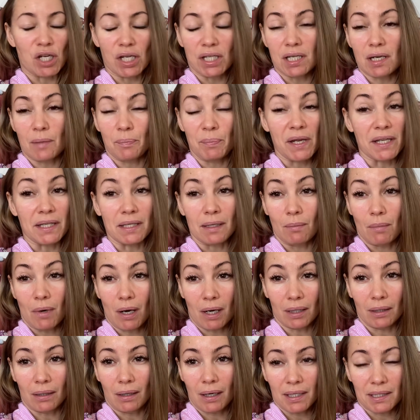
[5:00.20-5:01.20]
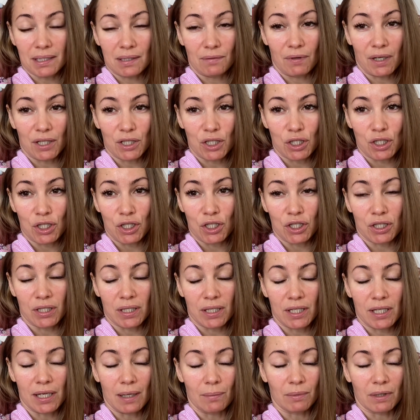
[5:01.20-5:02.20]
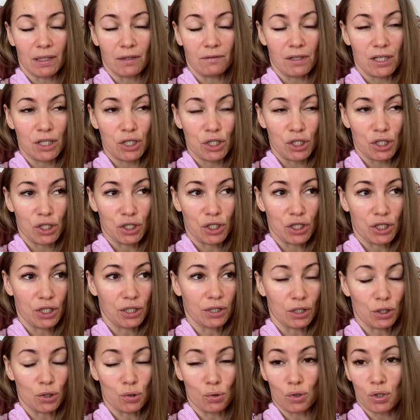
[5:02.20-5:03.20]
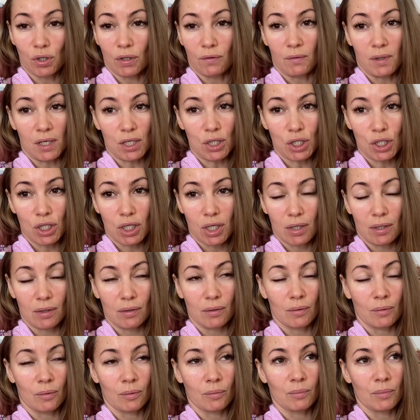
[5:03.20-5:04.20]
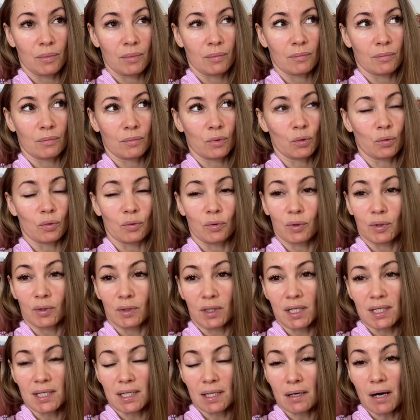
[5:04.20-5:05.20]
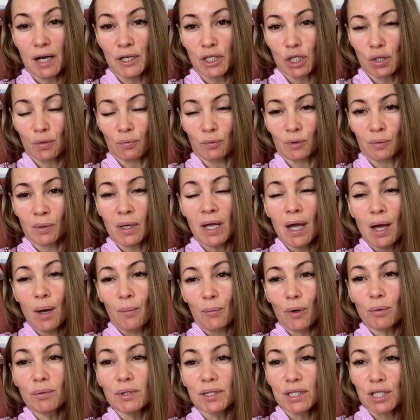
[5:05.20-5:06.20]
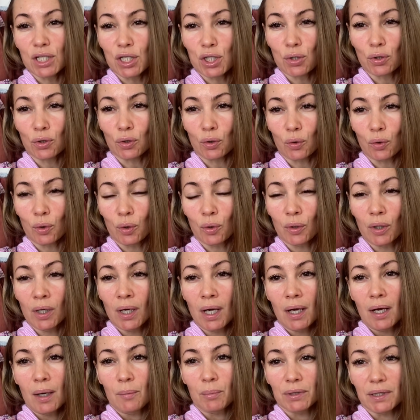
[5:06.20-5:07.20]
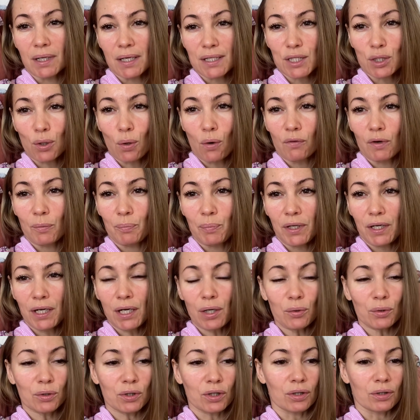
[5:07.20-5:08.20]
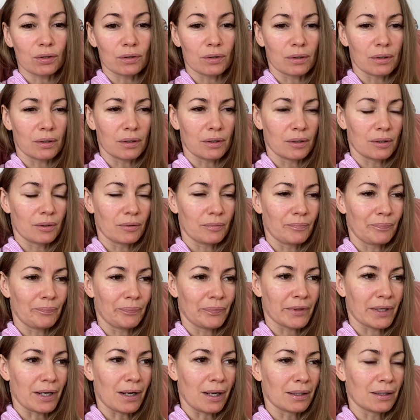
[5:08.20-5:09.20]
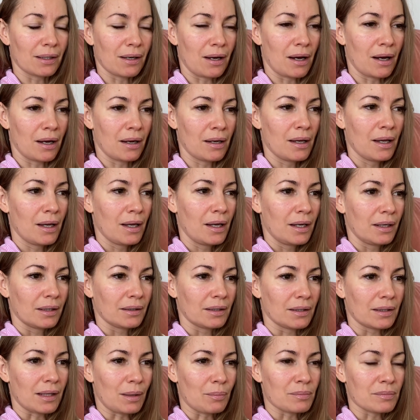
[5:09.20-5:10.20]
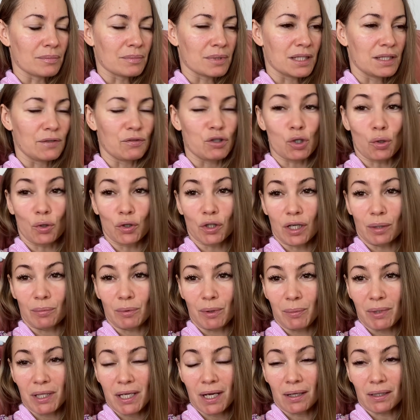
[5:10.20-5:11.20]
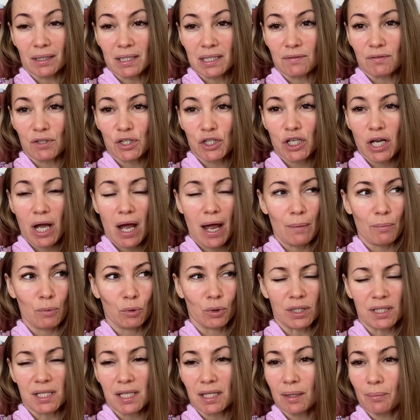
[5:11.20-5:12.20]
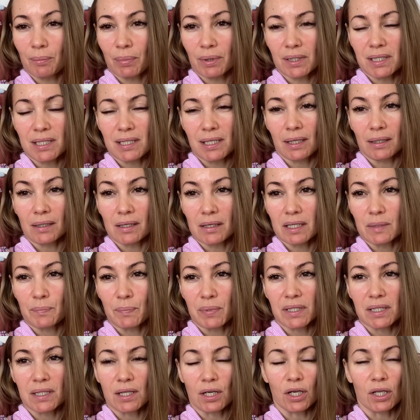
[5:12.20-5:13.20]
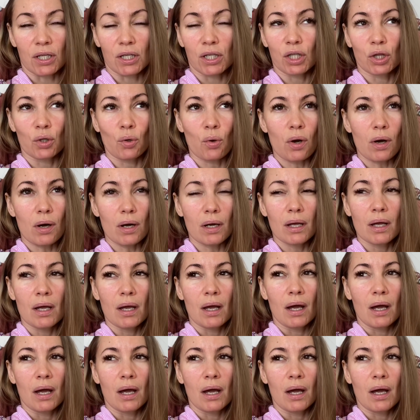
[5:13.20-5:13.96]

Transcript: терпеть не могла одевать за кем-то вещи, чьи-то чужие вещи. Он, ну, если раньше, вот помните еще такой подростковый период, э, когда ты там с девчонками менялась вещами, у нас это было сильно распространено,